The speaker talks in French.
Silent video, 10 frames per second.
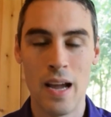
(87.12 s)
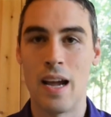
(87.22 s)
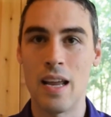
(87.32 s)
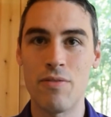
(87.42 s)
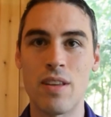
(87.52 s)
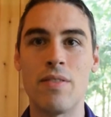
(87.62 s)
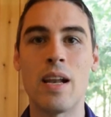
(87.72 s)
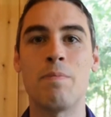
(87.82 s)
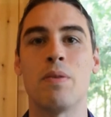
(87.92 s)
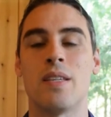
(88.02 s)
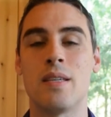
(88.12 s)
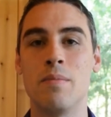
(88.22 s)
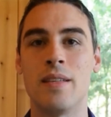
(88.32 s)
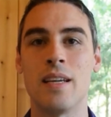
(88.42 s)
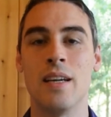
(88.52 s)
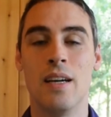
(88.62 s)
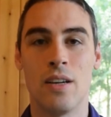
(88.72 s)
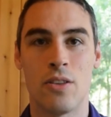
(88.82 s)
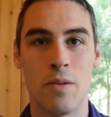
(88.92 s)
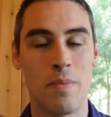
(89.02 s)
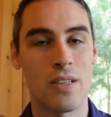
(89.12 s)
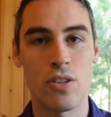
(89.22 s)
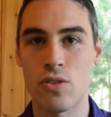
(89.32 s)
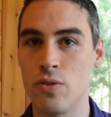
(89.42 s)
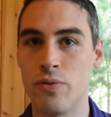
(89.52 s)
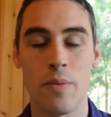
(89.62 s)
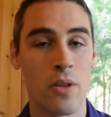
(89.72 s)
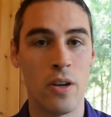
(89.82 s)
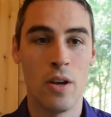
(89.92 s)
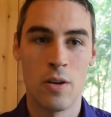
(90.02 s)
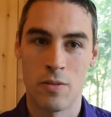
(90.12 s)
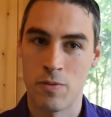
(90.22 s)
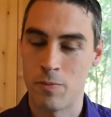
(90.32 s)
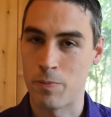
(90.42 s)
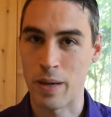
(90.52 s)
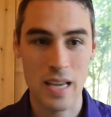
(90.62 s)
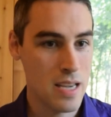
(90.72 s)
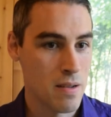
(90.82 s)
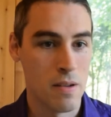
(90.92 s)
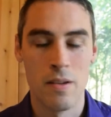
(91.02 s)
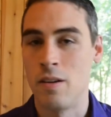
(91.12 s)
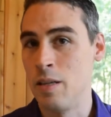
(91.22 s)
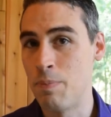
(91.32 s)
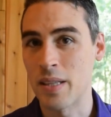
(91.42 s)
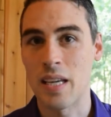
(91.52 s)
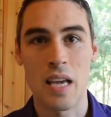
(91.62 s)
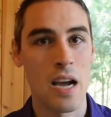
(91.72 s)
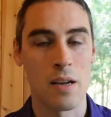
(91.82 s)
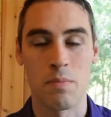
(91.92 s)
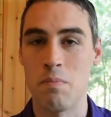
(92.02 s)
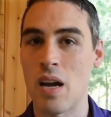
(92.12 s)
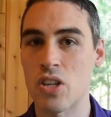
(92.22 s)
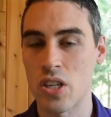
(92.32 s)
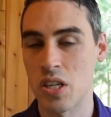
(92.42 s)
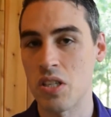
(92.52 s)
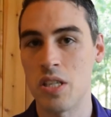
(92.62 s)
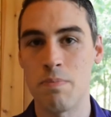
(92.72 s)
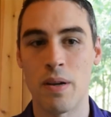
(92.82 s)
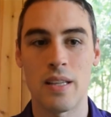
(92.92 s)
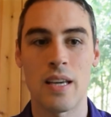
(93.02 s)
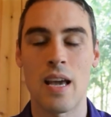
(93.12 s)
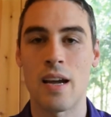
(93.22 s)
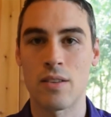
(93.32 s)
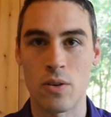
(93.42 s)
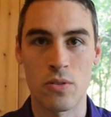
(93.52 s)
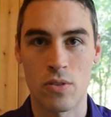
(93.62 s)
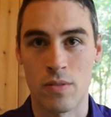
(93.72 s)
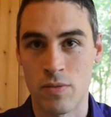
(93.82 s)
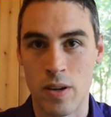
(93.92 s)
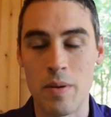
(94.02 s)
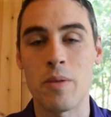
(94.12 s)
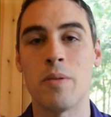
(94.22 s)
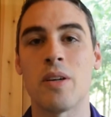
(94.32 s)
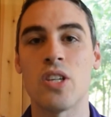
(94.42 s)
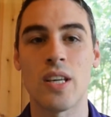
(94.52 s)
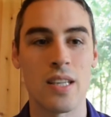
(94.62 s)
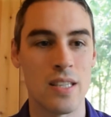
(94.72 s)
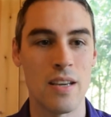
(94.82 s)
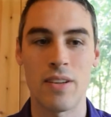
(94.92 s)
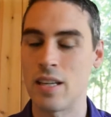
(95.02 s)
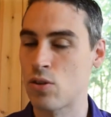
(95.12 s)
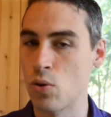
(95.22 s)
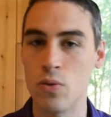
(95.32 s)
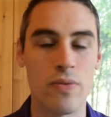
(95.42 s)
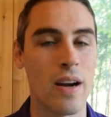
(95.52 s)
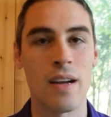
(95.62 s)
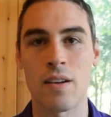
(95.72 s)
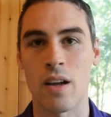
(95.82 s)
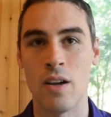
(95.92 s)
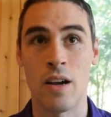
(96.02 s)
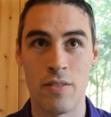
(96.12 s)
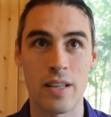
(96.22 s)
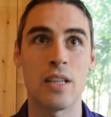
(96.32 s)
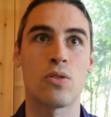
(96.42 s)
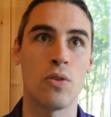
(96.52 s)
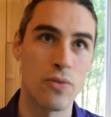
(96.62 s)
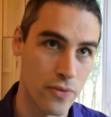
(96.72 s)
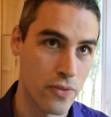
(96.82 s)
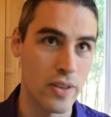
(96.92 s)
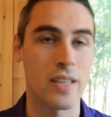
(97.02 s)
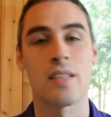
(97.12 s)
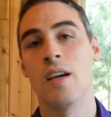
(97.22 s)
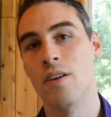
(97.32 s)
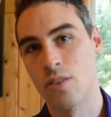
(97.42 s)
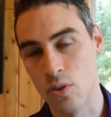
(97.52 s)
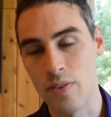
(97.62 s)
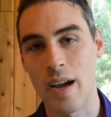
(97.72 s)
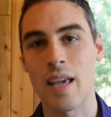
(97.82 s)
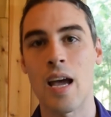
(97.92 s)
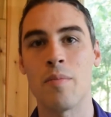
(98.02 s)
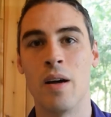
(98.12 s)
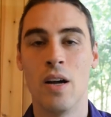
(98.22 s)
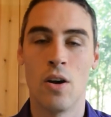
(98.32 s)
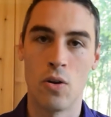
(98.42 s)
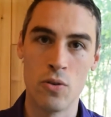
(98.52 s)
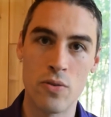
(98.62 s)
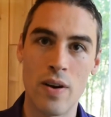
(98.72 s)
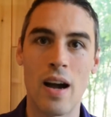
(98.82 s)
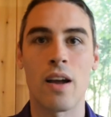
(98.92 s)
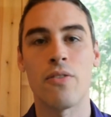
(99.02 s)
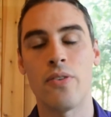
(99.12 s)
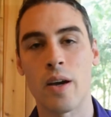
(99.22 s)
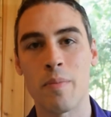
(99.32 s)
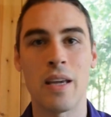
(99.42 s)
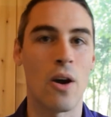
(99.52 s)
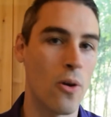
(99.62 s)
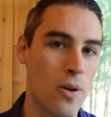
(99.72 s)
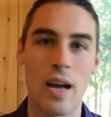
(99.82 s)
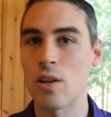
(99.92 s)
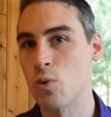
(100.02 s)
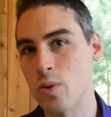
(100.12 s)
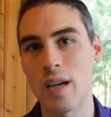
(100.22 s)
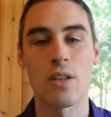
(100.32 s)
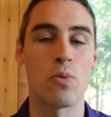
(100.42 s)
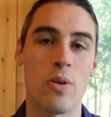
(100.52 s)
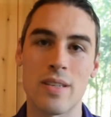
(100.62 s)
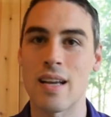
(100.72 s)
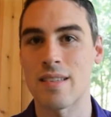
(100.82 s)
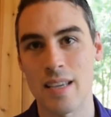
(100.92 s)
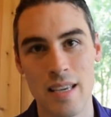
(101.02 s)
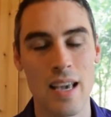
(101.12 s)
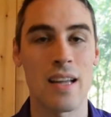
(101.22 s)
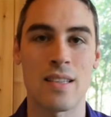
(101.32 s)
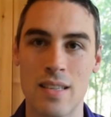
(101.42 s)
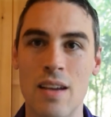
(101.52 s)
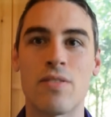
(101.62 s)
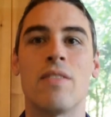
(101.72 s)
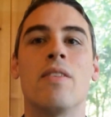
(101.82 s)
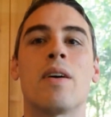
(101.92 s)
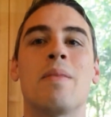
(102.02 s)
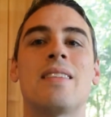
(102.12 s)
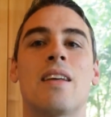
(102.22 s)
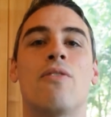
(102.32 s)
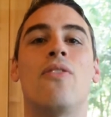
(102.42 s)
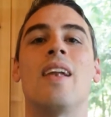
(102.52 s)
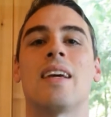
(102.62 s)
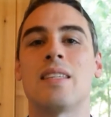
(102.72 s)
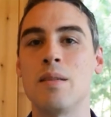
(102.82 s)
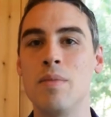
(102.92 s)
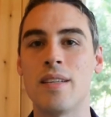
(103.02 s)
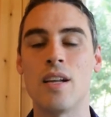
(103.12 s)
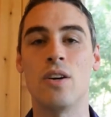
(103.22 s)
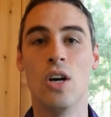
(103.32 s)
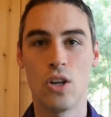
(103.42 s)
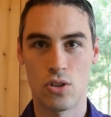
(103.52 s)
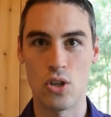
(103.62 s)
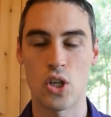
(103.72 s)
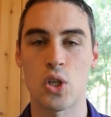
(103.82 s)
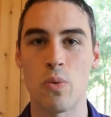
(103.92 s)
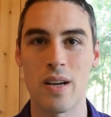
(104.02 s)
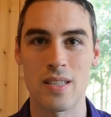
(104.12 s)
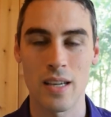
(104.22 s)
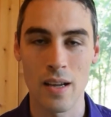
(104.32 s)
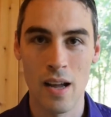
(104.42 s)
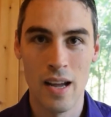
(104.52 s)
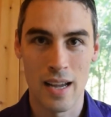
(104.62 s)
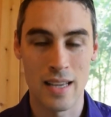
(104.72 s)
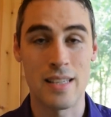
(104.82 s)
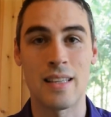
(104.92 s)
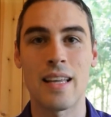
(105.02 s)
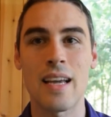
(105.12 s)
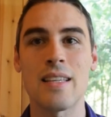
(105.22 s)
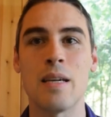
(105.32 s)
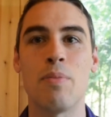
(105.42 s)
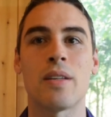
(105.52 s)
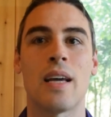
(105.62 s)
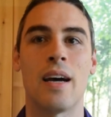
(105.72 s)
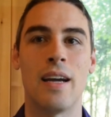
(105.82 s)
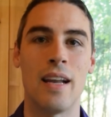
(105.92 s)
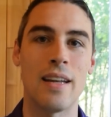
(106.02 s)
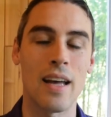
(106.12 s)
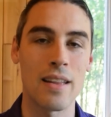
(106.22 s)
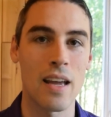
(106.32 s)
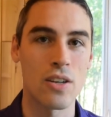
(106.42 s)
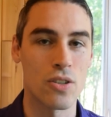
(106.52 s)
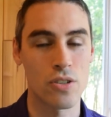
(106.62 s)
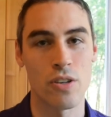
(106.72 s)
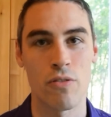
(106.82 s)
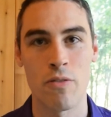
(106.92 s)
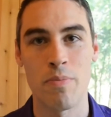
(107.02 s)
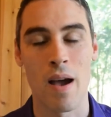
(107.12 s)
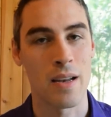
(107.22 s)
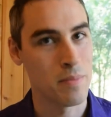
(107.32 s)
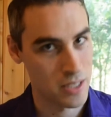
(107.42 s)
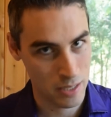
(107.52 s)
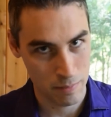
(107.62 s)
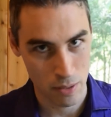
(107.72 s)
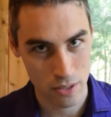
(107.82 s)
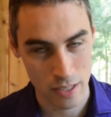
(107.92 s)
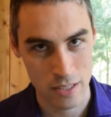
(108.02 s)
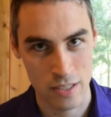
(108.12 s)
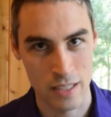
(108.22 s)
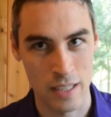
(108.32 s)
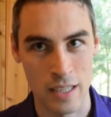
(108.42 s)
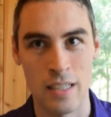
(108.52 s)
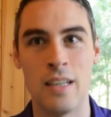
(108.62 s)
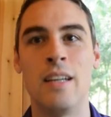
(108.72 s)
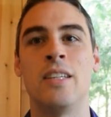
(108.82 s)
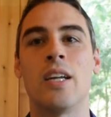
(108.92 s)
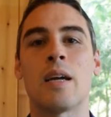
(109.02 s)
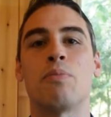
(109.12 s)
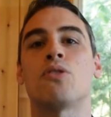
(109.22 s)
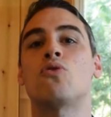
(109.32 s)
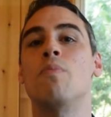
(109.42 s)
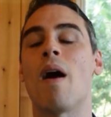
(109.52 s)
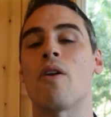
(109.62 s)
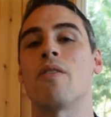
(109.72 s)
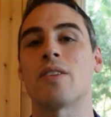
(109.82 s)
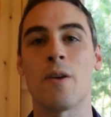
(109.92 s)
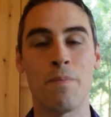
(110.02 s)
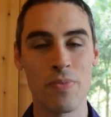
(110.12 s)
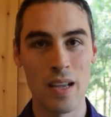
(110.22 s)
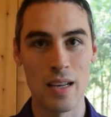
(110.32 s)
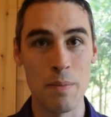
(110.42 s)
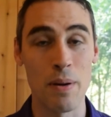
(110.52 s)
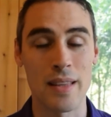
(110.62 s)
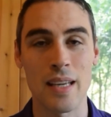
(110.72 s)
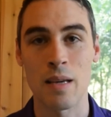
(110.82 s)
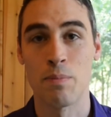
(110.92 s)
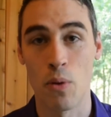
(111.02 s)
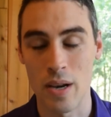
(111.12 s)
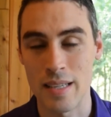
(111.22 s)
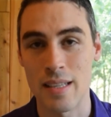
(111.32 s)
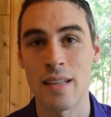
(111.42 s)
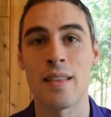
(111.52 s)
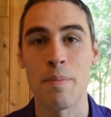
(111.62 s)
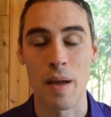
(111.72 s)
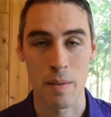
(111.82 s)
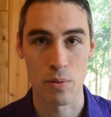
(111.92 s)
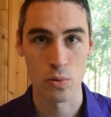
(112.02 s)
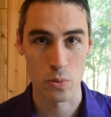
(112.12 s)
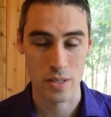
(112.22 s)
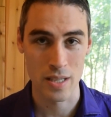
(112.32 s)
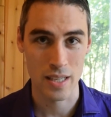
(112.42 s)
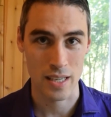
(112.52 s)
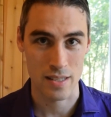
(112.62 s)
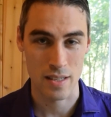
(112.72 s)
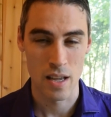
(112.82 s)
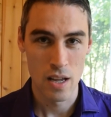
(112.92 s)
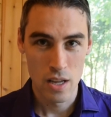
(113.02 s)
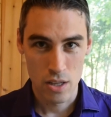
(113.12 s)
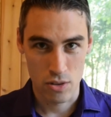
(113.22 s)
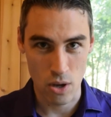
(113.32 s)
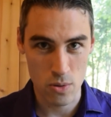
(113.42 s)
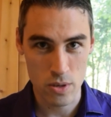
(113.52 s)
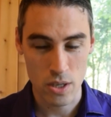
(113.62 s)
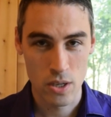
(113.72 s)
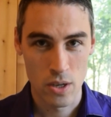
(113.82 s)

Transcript: et vous avez la possibilité de mettre ça sous forme de prêt hypothécaire, marge de crédit hypothécaire, donc vraiment comme une marge de crédit avec des taux verts, euh, avec des taux fixes, taux variables ouvert, fermé, un an, deux ans, trois ans, cinq ans, dix ans. Vous avez vraiment cette flexibilité-là de choisir et c'est très important. Et la dernière chose que je vais vous parler, mais n'irai pas super loin avec ça, l'hypothèque pour l'instant n'apparaît pas au dossier de crédit. Donc,